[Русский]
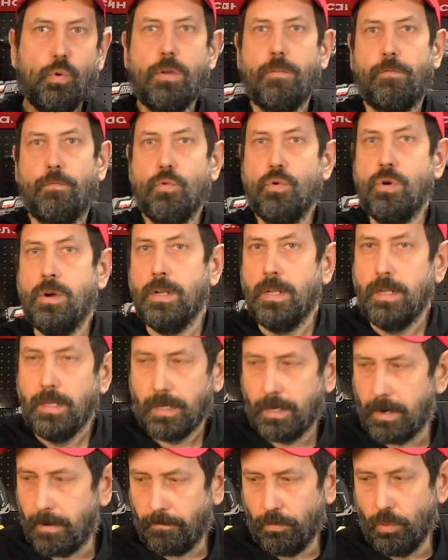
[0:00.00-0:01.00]
ой, фу,
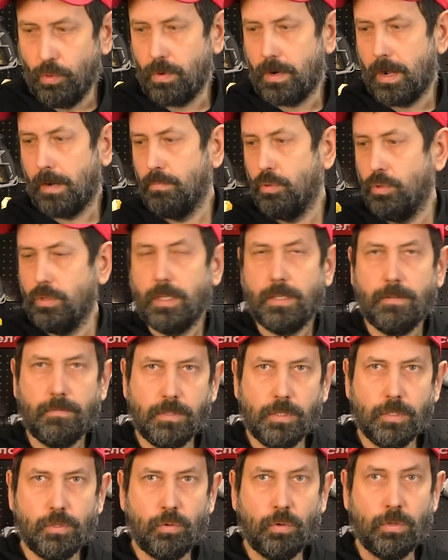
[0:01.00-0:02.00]
говно, как бы он
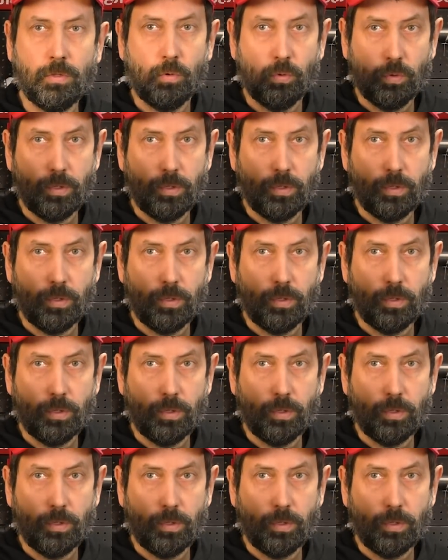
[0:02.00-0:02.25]
этого не стоит.